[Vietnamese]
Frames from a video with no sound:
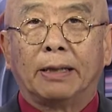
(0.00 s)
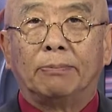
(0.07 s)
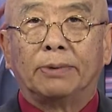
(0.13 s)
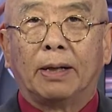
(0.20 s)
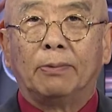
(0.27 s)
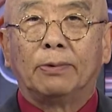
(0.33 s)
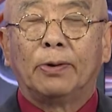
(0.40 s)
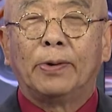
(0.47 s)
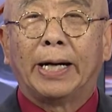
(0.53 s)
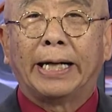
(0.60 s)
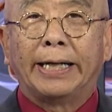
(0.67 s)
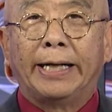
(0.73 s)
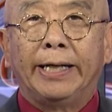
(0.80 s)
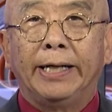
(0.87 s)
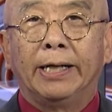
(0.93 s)
thống
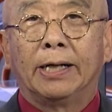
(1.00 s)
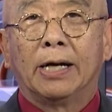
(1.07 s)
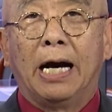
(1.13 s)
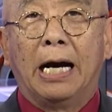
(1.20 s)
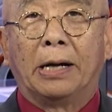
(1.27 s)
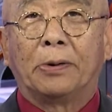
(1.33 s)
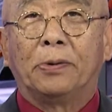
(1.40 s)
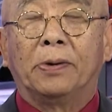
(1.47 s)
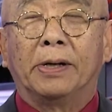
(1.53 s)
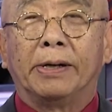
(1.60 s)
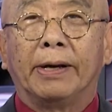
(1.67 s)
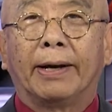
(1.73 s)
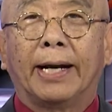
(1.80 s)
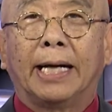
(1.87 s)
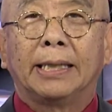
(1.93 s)
Rouhani à, của
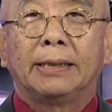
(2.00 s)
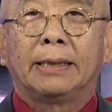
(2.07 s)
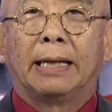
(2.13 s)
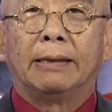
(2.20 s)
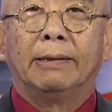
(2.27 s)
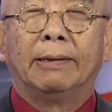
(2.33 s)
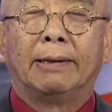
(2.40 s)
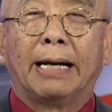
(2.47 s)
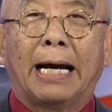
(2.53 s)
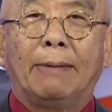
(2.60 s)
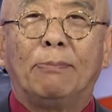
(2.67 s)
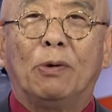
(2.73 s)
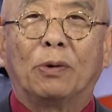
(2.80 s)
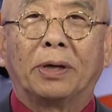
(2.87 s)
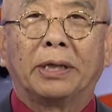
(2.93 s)
Iran đã đưa ra
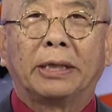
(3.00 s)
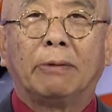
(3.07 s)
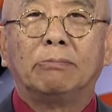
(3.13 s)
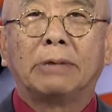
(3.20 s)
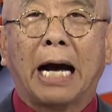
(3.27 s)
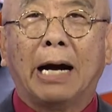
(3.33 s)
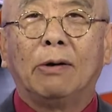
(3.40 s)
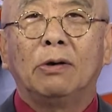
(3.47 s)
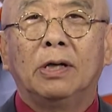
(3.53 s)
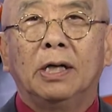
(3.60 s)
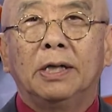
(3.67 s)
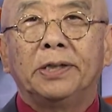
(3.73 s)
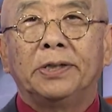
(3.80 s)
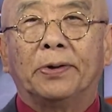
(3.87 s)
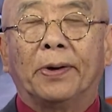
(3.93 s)
một cái thông cáo
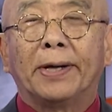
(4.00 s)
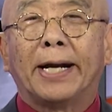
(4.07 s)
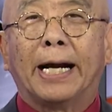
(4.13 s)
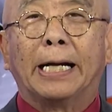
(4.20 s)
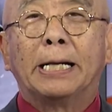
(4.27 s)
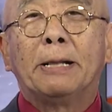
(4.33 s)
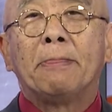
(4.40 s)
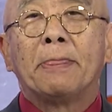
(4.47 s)
nói rằng